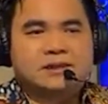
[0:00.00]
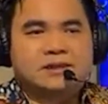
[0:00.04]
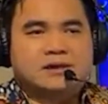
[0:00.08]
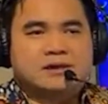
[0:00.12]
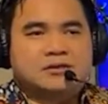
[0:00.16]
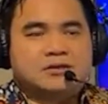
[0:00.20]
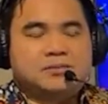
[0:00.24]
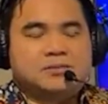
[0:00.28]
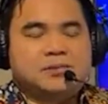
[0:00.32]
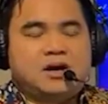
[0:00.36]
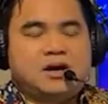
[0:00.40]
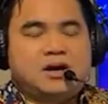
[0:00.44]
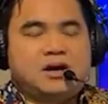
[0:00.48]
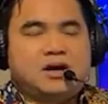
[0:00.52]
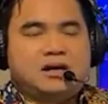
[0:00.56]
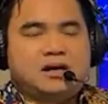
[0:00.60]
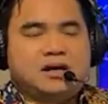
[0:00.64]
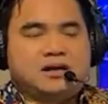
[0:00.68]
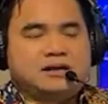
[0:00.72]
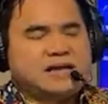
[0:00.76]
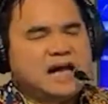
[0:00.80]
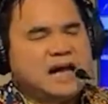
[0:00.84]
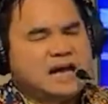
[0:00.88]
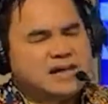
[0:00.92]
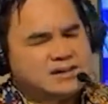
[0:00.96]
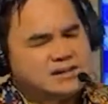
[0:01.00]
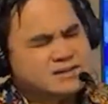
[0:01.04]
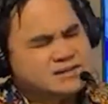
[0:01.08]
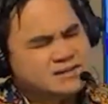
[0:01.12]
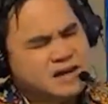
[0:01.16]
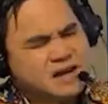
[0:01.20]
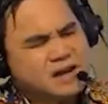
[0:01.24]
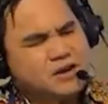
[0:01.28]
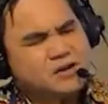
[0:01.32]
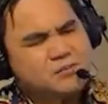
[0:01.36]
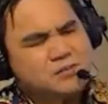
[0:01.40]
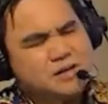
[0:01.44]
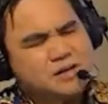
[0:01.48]
tôi mới hỏi là tại
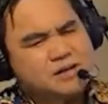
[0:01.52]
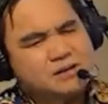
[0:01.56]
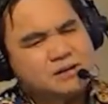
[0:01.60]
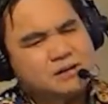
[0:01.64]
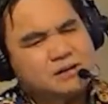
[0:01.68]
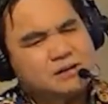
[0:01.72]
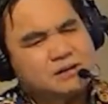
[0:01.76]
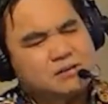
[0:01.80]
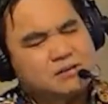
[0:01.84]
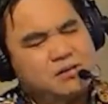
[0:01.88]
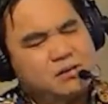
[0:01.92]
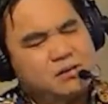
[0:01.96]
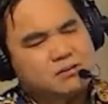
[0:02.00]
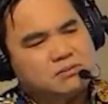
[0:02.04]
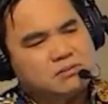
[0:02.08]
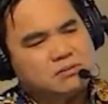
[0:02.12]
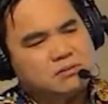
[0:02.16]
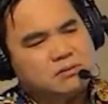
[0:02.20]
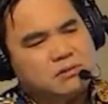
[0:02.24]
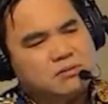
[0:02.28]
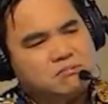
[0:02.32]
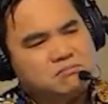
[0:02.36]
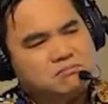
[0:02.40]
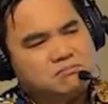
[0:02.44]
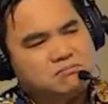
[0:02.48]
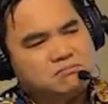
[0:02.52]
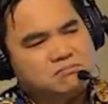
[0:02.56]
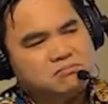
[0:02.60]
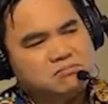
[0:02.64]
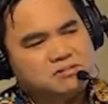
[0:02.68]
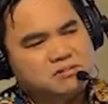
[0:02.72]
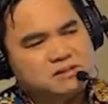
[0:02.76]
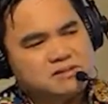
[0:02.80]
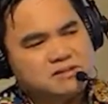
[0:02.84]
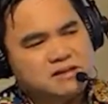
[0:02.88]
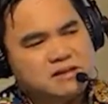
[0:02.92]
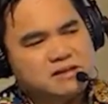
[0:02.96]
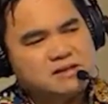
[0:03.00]
sao bây giờ cốt không
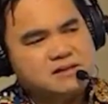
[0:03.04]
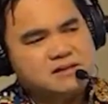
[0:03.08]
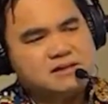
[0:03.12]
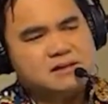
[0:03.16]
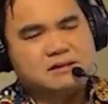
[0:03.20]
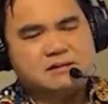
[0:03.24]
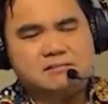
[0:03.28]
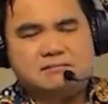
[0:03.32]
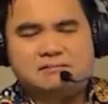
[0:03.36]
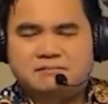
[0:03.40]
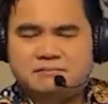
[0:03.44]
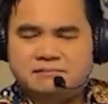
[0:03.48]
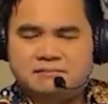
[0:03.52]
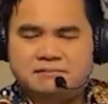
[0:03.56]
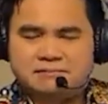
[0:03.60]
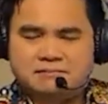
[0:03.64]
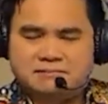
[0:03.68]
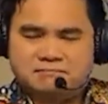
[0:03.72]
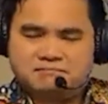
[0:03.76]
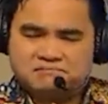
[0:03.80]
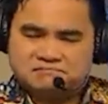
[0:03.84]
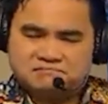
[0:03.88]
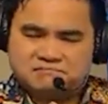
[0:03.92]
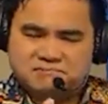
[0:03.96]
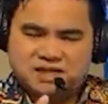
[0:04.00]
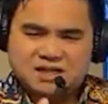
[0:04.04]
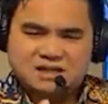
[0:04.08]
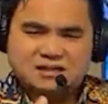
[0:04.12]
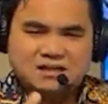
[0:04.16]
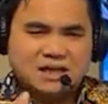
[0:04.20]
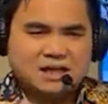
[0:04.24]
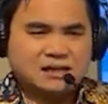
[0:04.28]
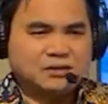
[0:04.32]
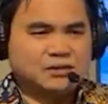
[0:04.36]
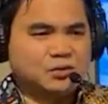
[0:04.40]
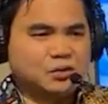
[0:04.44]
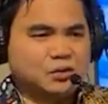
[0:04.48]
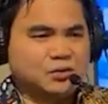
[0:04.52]
xây dựng cái
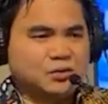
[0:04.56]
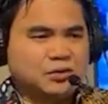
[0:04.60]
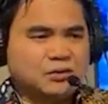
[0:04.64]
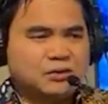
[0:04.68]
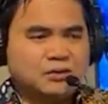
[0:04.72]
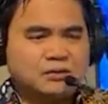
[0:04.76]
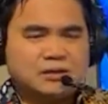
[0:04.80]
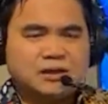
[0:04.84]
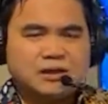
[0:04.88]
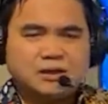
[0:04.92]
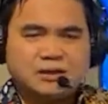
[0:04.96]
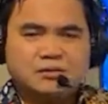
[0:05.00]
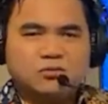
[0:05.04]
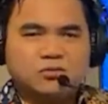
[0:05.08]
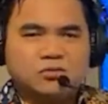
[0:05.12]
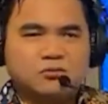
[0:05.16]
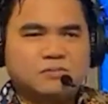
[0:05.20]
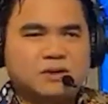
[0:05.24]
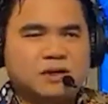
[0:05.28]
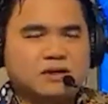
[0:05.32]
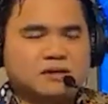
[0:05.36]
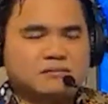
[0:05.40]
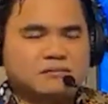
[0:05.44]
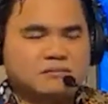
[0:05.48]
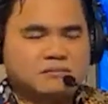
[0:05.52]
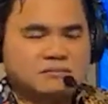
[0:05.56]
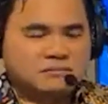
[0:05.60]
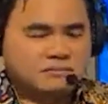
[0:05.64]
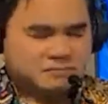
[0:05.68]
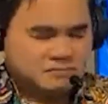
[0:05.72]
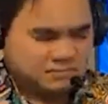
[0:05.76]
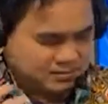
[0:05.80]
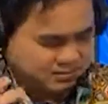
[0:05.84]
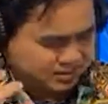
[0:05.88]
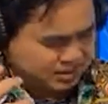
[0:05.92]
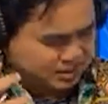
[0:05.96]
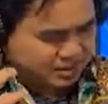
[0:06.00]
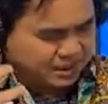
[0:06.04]
tên tuổi riêng của mình
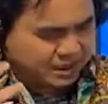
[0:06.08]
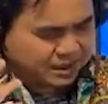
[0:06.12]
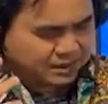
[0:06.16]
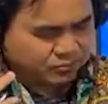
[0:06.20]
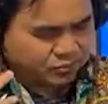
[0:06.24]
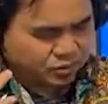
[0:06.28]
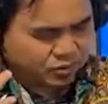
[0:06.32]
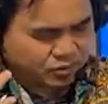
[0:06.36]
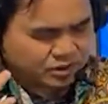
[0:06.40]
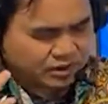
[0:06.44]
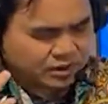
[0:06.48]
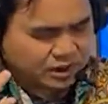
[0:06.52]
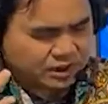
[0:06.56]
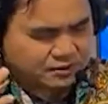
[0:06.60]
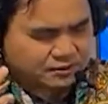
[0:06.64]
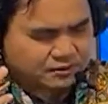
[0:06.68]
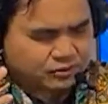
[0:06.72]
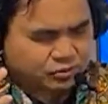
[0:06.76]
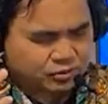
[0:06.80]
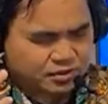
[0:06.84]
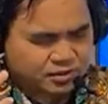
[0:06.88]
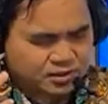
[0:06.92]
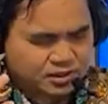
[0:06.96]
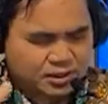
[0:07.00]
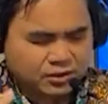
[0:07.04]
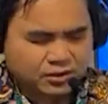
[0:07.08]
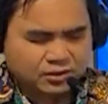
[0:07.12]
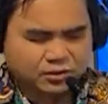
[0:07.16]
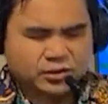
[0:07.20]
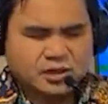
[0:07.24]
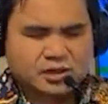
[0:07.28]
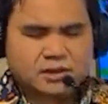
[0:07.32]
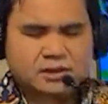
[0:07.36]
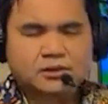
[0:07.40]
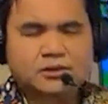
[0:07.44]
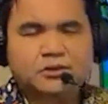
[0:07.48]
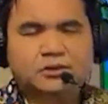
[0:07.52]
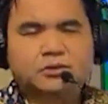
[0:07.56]
trở thành một cái tên tuổi nổi
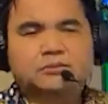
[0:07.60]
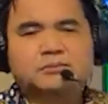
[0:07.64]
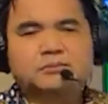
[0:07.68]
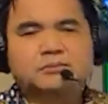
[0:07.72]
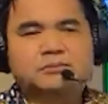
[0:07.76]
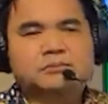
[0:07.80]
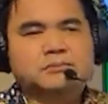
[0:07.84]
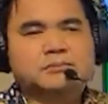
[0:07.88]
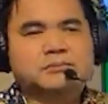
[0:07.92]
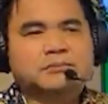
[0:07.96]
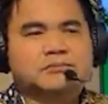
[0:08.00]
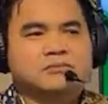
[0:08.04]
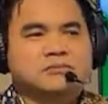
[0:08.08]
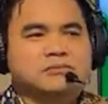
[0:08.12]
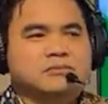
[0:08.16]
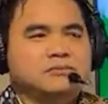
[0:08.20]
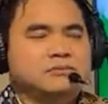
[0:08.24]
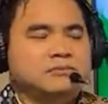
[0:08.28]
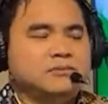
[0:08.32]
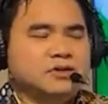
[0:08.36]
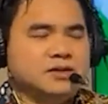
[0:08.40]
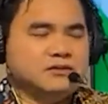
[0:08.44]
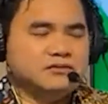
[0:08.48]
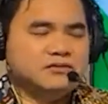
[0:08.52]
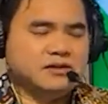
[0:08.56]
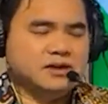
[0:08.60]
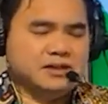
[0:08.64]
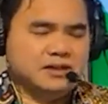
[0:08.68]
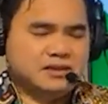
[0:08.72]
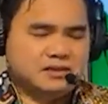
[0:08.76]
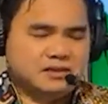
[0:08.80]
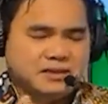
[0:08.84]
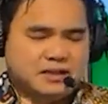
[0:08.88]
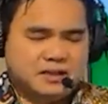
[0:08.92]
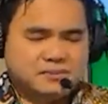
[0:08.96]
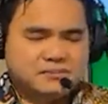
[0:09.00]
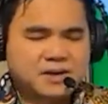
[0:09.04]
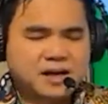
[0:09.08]
tiếng luôn bởi vì
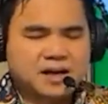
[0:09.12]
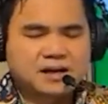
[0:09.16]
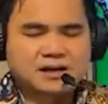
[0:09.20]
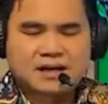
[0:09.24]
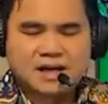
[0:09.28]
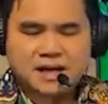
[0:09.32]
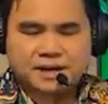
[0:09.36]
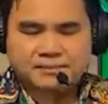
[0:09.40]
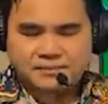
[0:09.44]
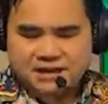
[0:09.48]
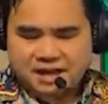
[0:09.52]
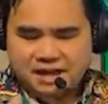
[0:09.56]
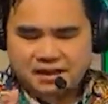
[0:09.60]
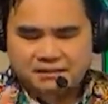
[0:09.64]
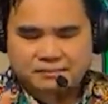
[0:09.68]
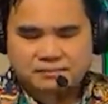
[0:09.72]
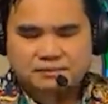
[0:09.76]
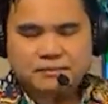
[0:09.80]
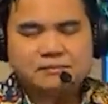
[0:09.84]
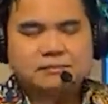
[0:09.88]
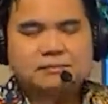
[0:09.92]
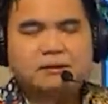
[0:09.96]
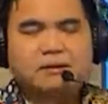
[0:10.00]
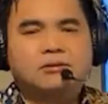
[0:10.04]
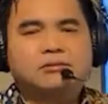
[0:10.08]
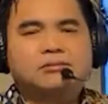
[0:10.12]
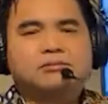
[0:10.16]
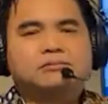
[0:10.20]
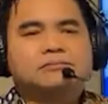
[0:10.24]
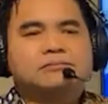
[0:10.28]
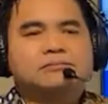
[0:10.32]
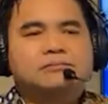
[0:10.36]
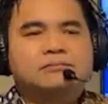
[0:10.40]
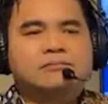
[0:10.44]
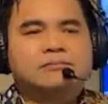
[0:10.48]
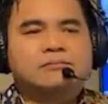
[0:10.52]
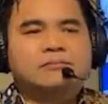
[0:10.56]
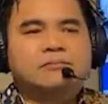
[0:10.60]
các bạn làm đàn rất tốt
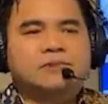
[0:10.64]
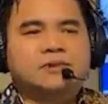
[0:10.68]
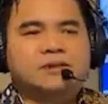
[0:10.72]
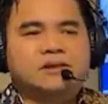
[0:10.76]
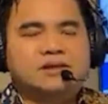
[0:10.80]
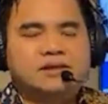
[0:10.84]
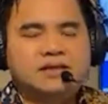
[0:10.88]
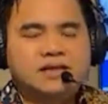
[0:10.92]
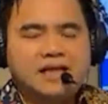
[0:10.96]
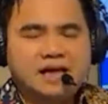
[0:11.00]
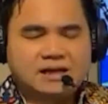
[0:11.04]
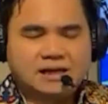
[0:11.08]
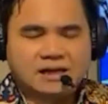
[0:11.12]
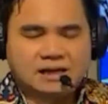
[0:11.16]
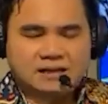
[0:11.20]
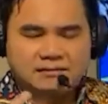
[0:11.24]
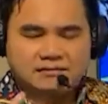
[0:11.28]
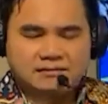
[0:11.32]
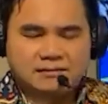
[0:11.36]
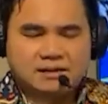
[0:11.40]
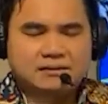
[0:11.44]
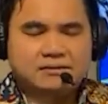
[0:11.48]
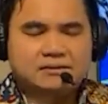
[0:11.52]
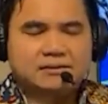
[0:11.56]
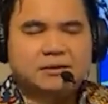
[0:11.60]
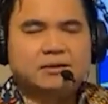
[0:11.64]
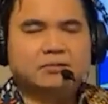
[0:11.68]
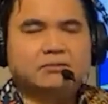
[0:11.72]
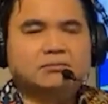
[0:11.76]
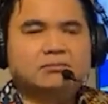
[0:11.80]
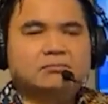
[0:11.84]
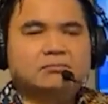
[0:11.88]
có giá thành rất tốt